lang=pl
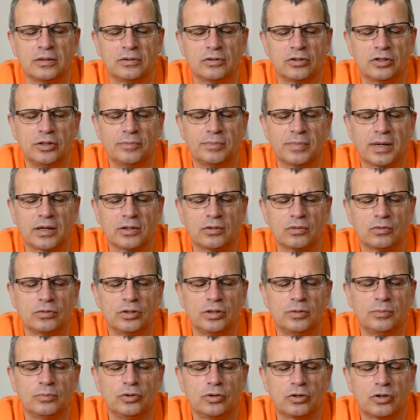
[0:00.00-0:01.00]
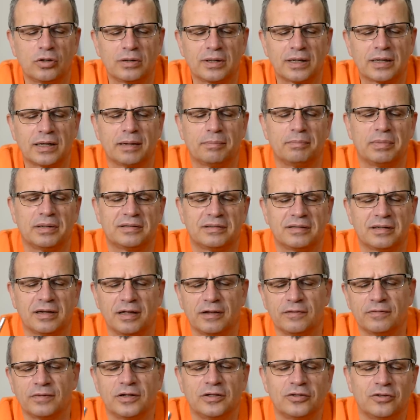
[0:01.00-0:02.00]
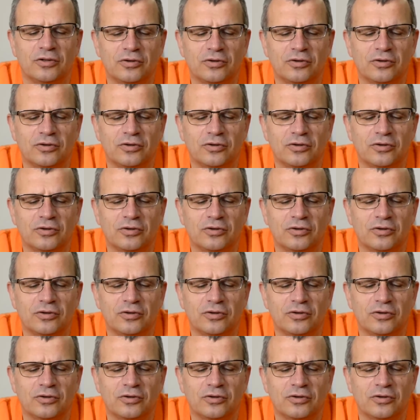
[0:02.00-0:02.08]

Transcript: No i mają, i mój kolega bez lewej